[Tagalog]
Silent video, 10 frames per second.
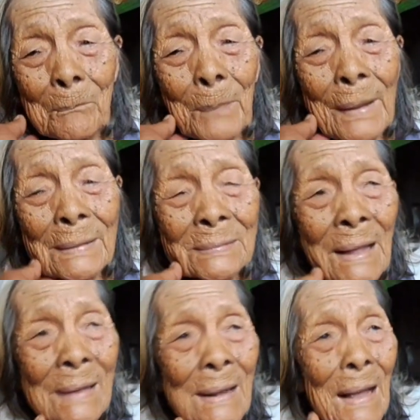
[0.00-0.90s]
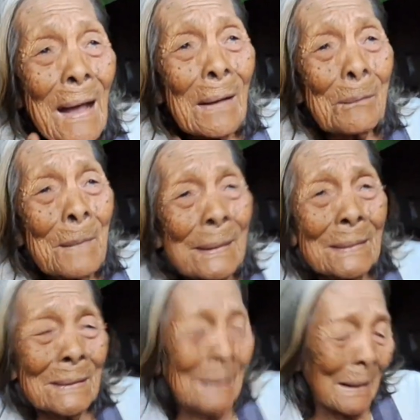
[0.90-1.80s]
Ang bait niya, anak.
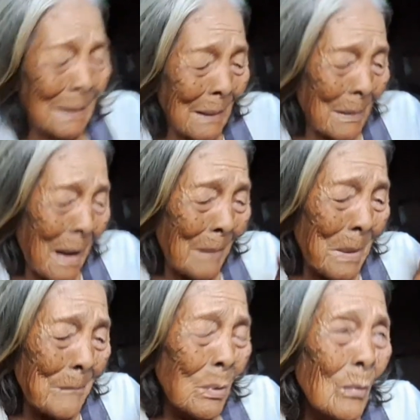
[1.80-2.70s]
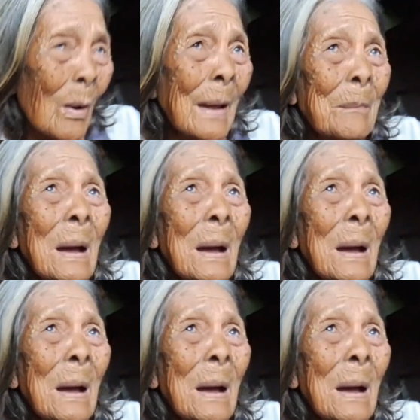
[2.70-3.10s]
Bigyan ka rin ng habang buhay.